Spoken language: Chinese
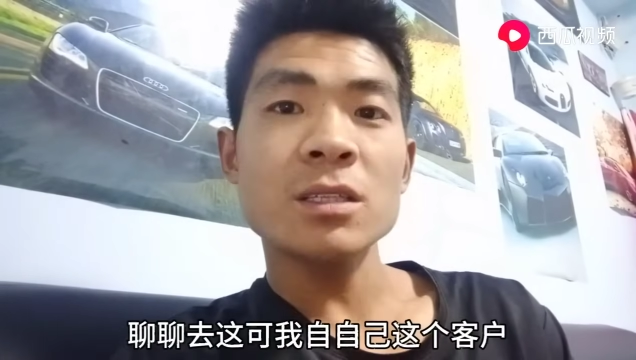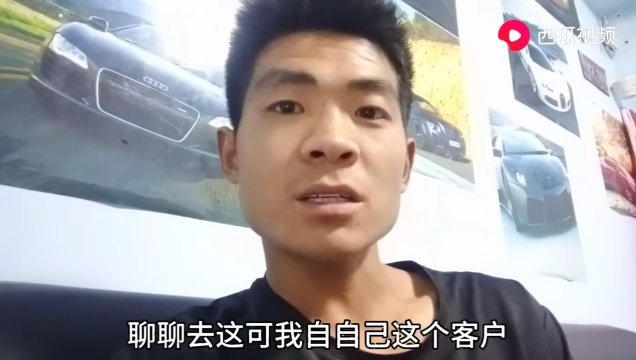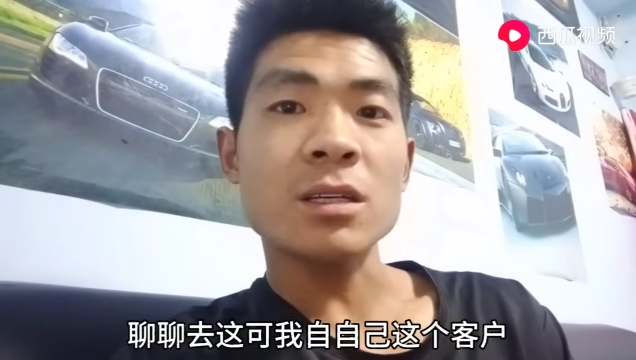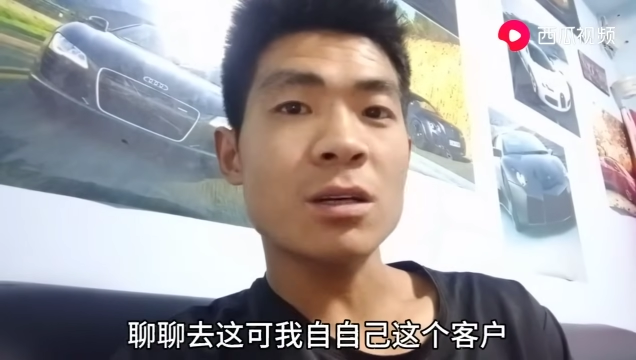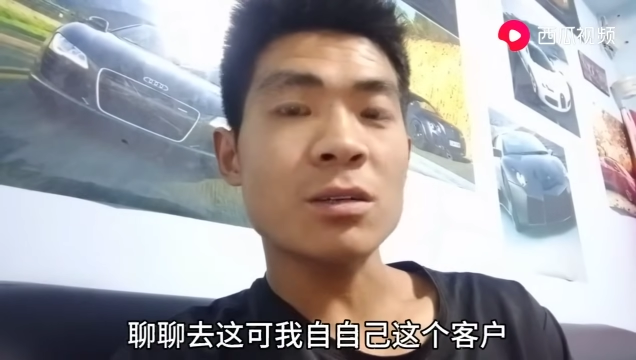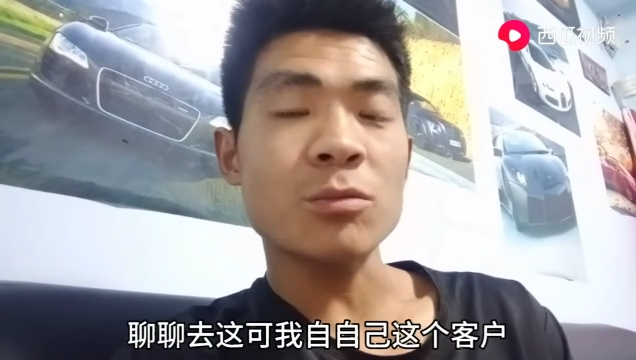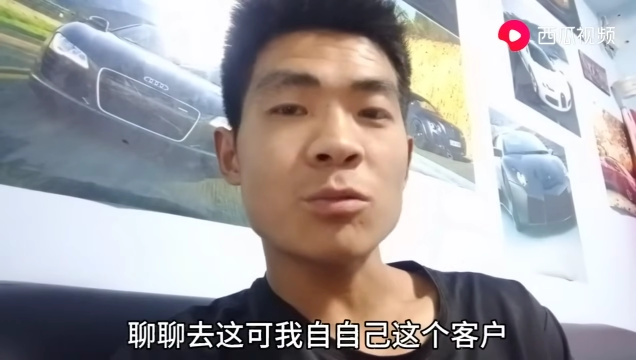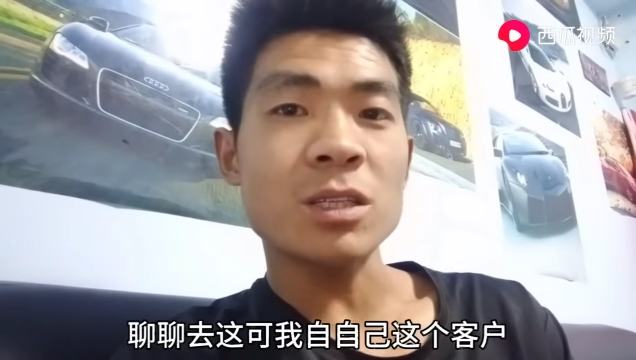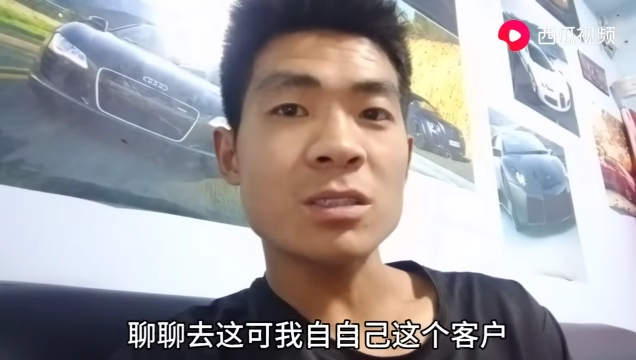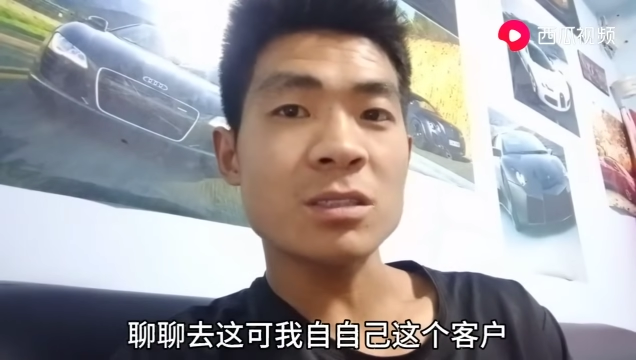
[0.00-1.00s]
这客
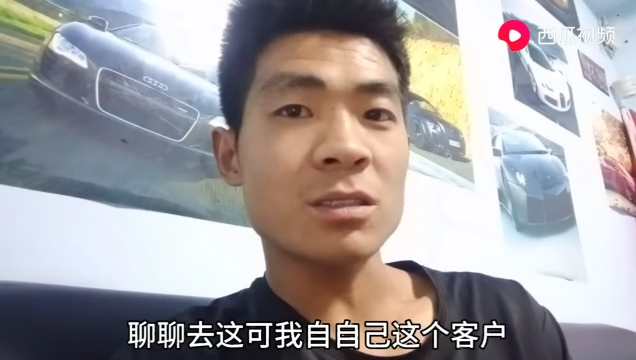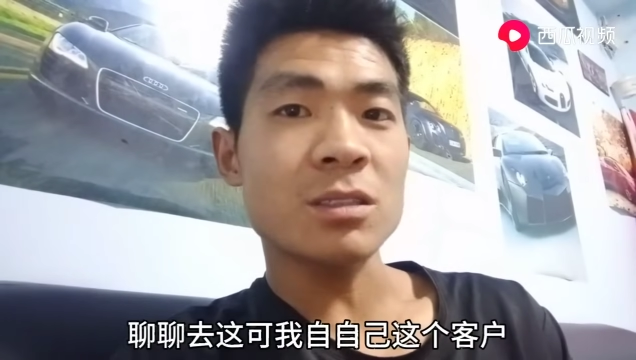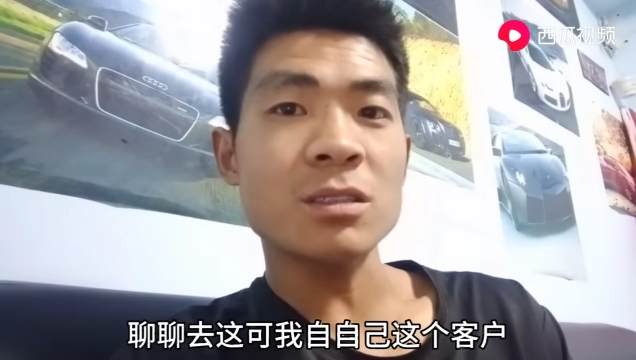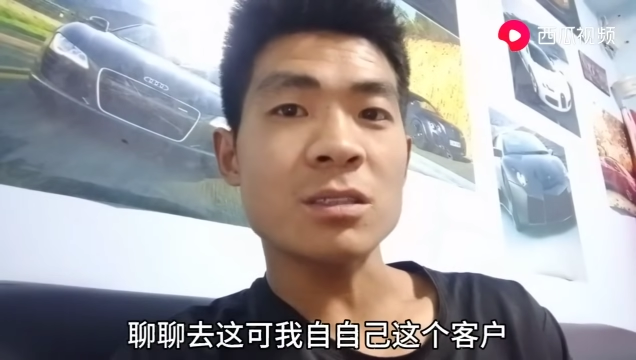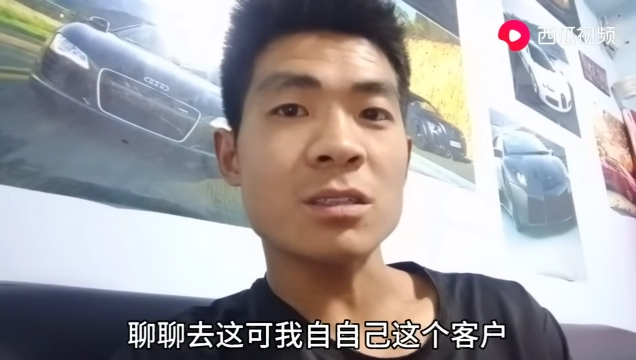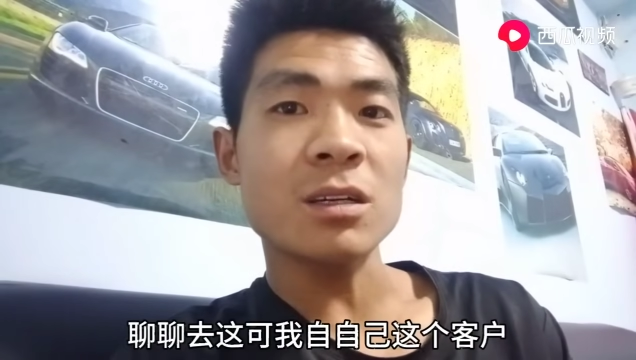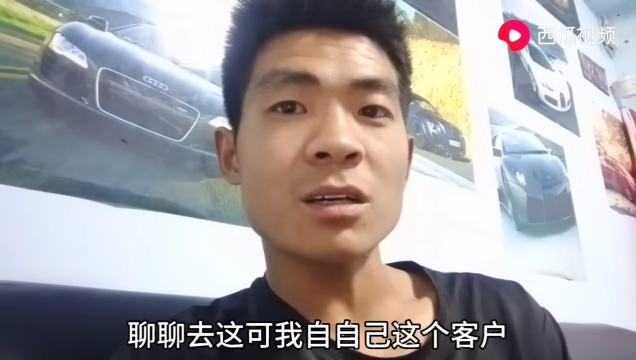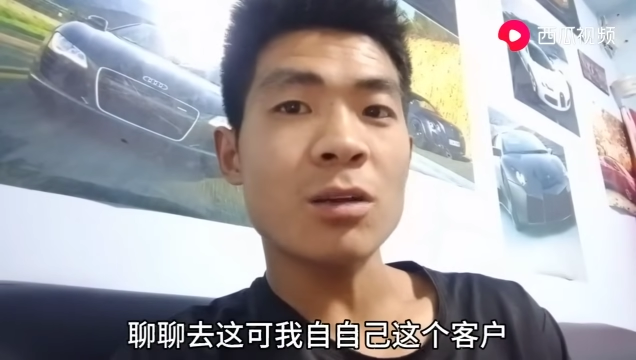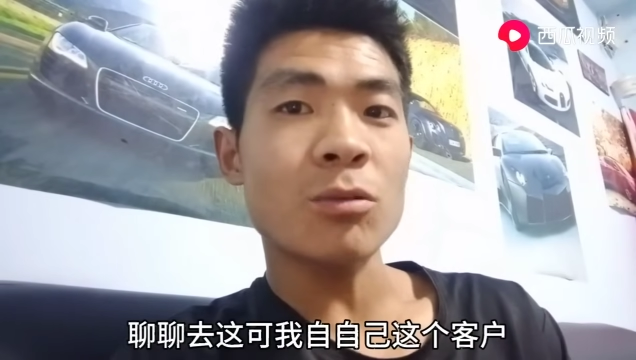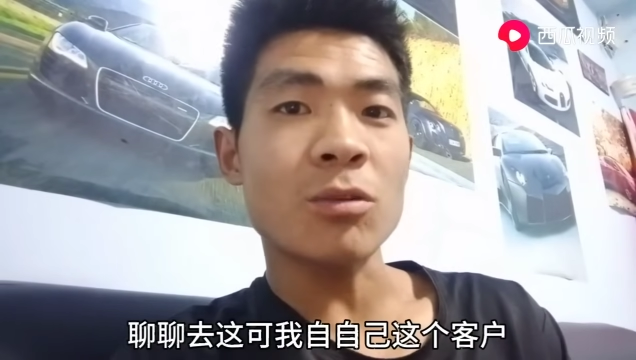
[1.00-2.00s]
我自自己这个
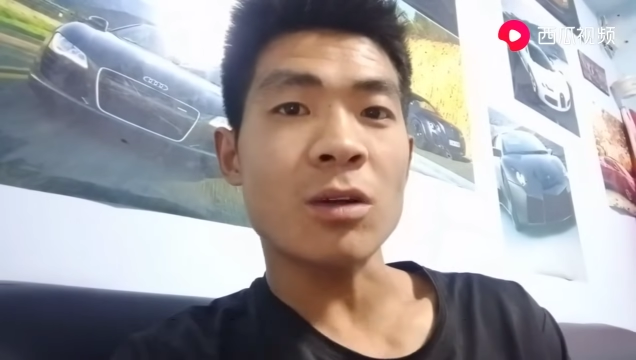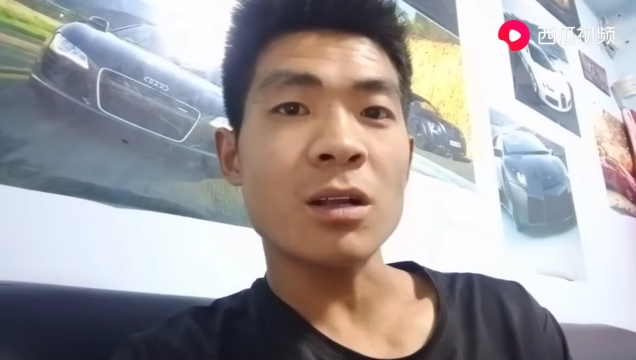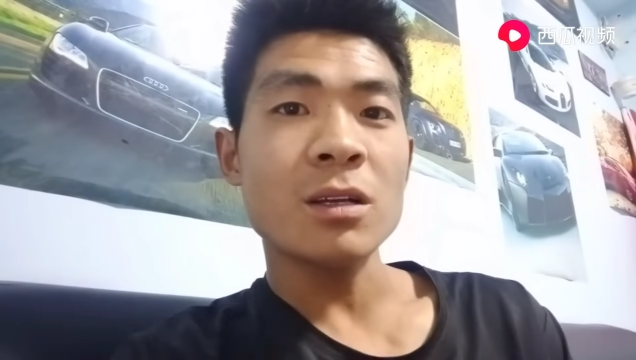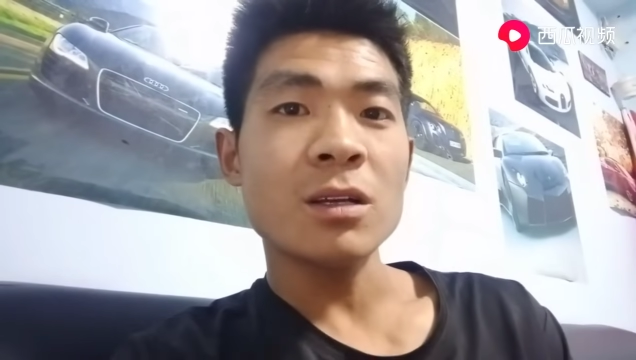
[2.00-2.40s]
客户，